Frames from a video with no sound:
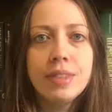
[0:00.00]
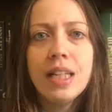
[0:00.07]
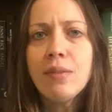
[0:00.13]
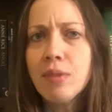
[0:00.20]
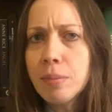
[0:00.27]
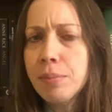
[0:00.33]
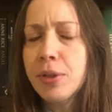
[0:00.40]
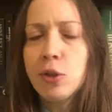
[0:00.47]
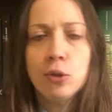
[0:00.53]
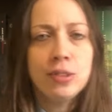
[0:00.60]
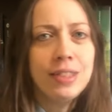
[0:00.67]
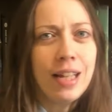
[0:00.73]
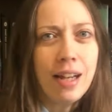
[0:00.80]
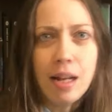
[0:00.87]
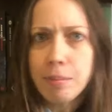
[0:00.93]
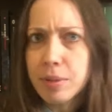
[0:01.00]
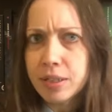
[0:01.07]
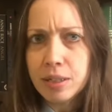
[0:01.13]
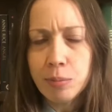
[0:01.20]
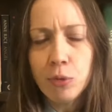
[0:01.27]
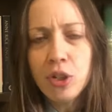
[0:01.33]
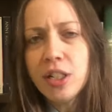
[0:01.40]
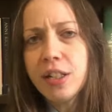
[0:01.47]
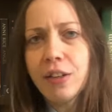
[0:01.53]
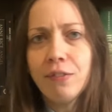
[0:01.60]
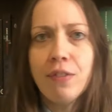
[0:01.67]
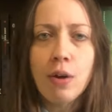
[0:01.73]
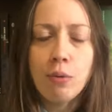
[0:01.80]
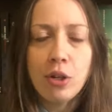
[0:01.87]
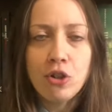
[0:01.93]
Il vampiro si arrabbia da morire,
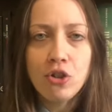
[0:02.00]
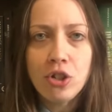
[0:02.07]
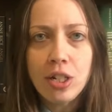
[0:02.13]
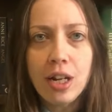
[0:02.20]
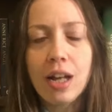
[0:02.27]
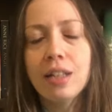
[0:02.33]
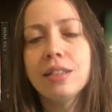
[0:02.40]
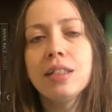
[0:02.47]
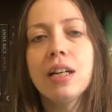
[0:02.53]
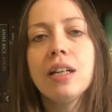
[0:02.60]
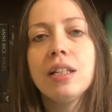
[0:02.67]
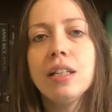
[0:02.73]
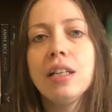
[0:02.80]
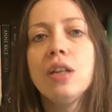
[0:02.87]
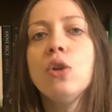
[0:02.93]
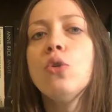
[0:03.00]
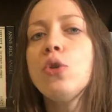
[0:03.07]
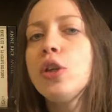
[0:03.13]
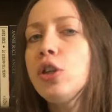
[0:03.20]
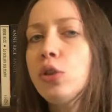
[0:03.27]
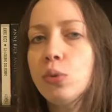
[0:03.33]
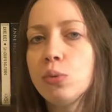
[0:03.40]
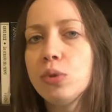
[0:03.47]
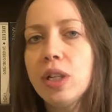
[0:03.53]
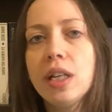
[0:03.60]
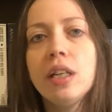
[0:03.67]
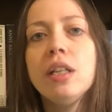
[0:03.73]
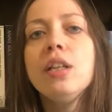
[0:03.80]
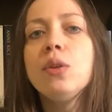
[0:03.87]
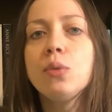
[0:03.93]
fa una scenata e lo
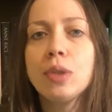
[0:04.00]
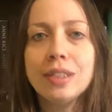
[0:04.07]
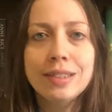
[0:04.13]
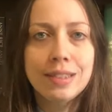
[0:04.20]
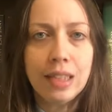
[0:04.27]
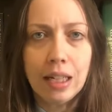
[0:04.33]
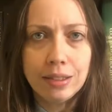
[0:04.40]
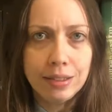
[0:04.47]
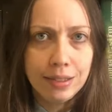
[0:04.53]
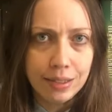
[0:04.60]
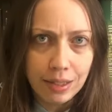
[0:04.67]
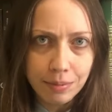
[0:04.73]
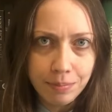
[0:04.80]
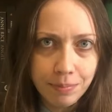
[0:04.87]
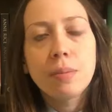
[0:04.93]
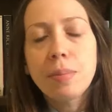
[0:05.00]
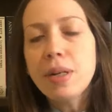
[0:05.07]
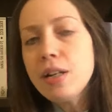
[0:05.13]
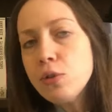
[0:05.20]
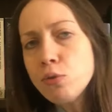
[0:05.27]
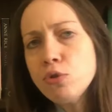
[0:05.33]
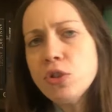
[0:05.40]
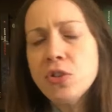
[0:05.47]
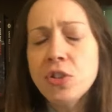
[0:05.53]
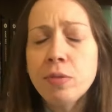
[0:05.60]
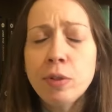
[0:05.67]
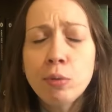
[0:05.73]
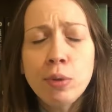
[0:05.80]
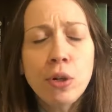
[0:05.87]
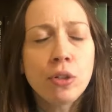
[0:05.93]
rinchiude in una stanza. Per le
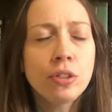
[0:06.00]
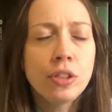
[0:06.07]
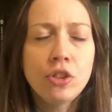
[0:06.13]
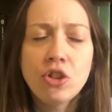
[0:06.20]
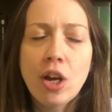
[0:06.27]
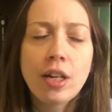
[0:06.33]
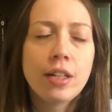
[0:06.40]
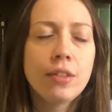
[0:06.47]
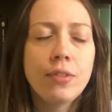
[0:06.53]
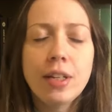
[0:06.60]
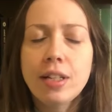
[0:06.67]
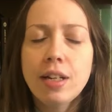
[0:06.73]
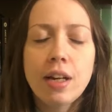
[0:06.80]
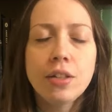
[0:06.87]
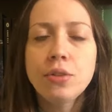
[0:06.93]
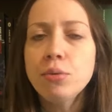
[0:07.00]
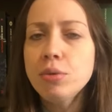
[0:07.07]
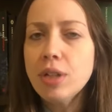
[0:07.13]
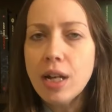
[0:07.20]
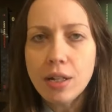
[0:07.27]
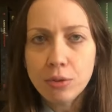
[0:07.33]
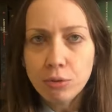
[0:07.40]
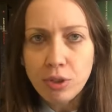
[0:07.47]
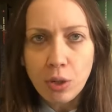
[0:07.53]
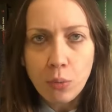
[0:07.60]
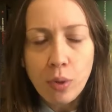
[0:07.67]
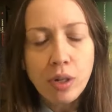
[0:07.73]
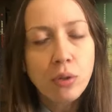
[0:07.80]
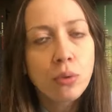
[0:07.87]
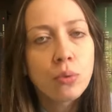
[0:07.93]
successive due notti Jack viene aiutato da
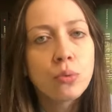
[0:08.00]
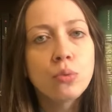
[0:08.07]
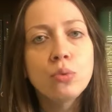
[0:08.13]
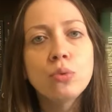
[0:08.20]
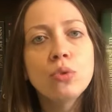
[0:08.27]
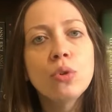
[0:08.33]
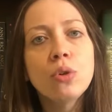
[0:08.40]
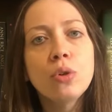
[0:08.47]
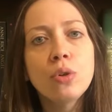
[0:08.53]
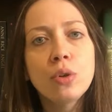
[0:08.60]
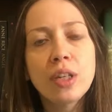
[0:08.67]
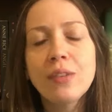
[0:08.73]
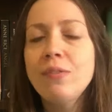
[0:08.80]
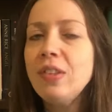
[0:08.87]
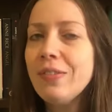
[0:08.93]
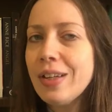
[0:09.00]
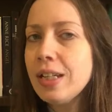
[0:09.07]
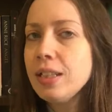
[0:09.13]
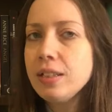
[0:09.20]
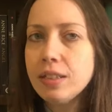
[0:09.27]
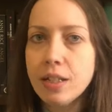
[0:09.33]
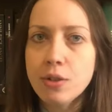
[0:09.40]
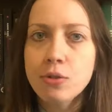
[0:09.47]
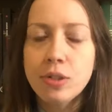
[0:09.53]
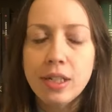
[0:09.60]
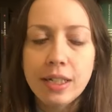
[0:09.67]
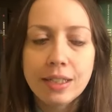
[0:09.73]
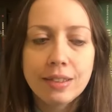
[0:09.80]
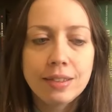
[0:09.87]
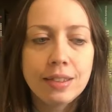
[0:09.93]
qualcuno che vive all'interno del
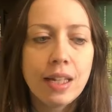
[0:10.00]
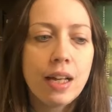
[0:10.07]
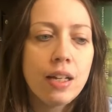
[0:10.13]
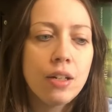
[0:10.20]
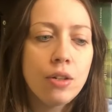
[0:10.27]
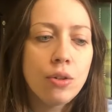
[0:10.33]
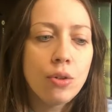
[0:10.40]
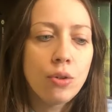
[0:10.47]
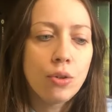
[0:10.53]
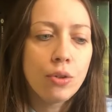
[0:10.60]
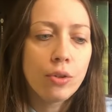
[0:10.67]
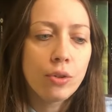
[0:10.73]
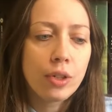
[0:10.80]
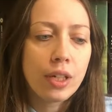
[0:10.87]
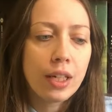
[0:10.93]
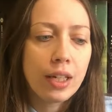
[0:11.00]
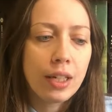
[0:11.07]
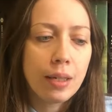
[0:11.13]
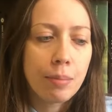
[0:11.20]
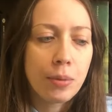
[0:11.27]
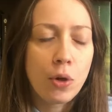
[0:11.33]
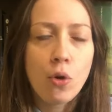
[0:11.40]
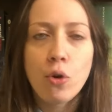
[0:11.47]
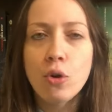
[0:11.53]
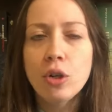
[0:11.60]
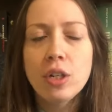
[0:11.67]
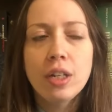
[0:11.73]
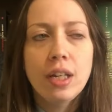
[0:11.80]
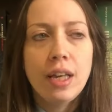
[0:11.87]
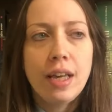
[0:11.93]
castello, che però
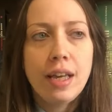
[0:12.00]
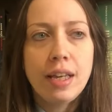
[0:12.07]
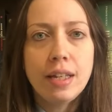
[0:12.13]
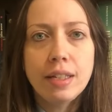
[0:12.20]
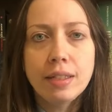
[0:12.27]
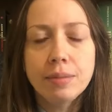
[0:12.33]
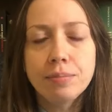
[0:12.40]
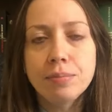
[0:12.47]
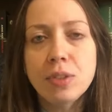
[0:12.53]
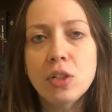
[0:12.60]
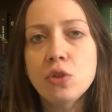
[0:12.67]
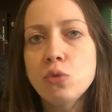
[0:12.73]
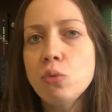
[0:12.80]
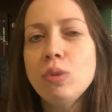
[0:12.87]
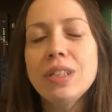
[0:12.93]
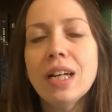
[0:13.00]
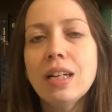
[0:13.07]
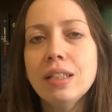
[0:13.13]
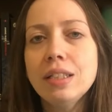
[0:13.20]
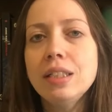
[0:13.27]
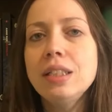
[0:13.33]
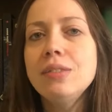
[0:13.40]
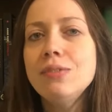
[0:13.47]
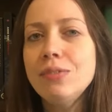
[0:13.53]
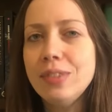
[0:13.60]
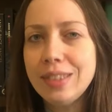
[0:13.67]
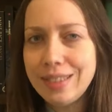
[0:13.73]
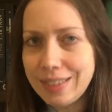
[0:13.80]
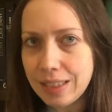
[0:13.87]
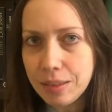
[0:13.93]
ehm, risulta
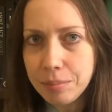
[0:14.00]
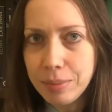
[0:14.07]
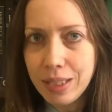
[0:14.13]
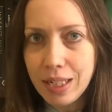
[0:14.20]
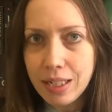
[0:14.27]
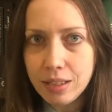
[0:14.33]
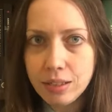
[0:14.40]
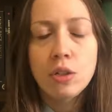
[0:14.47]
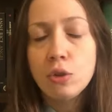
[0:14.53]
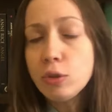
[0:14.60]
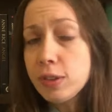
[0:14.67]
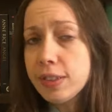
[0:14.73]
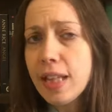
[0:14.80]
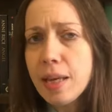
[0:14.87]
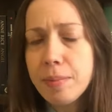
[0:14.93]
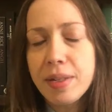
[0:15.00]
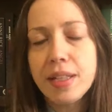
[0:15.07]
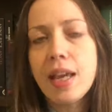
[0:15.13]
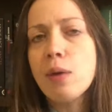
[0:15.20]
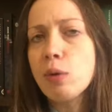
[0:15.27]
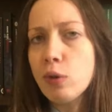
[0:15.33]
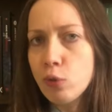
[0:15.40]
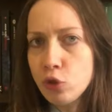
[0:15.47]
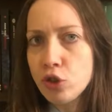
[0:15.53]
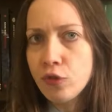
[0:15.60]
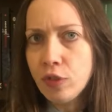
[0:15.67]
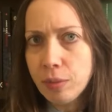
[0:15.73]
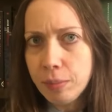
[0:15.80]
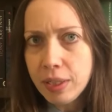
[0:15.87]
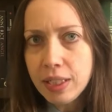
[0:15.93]
invisibile. Costei, perché ha una voce
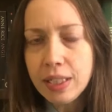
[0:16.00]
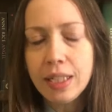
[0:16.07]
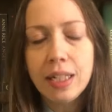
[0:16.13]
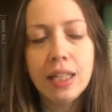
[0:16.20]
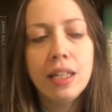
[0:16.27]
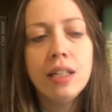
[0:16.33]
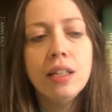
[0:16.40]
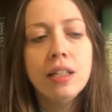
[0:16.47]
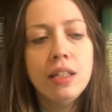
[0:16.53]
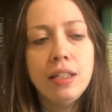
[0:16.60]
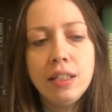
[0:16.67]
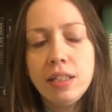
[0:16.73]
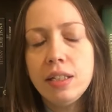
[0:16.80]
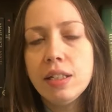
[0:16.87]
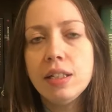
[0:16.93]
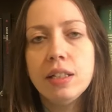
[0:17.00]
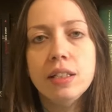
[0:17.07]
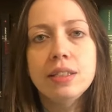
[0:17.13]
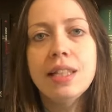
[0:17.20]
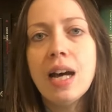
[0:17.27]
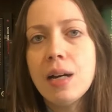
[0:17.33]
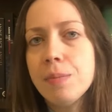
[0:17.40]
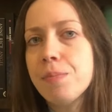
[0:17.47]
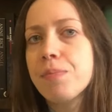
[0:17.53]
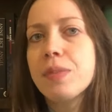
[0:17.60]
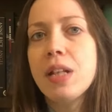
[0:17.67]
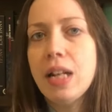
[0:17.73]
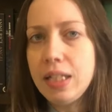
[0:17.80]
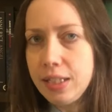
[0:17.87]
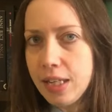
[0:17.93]
femminile, gli eh, dà
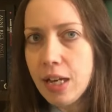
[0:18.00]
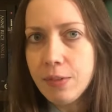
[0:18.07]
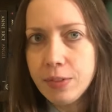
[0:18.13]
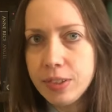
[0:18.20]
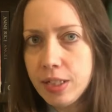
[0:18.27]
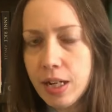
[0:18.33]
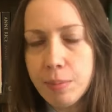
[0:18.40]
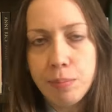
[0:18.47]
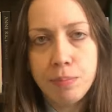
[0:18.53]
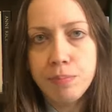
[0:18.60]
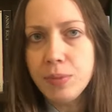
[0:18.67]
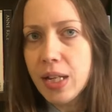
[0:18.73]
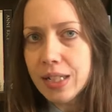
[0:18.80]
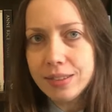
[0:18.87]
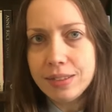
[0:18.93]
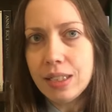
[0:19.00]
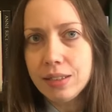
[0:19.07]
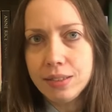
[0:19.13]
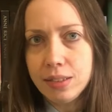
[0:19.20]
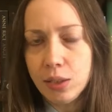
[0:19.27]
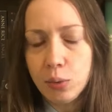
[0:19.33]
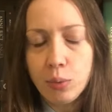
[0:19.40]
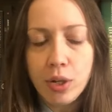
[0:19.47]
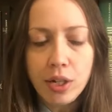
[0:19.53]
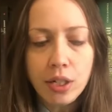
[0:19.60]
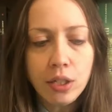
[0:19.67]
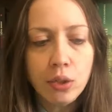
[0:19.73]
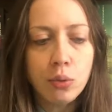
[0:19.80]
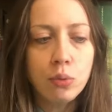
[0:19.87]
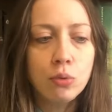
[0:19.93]
la chiave della, della stanza in cui è
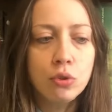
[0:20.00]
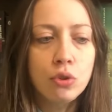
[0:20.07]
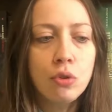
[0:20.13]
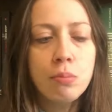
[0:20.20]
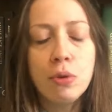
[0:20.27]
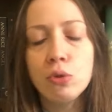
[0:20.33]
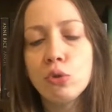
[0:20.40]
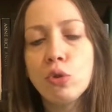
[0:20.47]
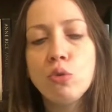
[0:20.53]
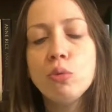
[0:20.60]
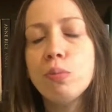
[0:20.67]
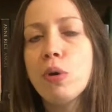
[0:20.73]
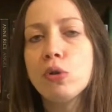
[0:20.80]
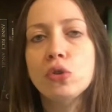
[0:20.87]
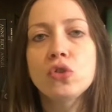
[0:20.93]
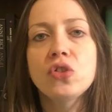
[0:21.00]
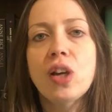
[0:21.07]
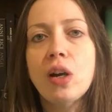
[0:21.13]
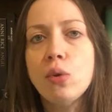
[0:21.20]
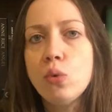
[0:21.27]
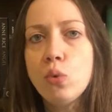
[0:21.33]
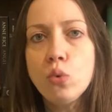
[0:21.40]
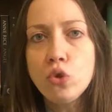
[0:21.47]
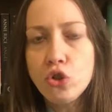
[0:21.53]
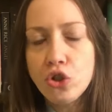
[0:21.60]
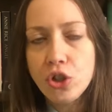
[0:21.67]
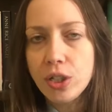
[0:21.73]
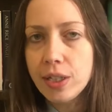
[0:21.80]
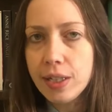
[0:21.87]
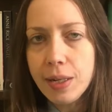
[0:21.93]
rinchiuso in modo che lui possa
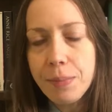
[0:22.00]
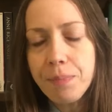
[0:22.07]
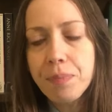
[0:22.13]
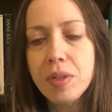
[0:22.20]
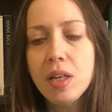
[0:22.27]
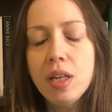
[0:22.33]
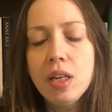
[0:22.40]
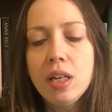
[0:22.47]
uscire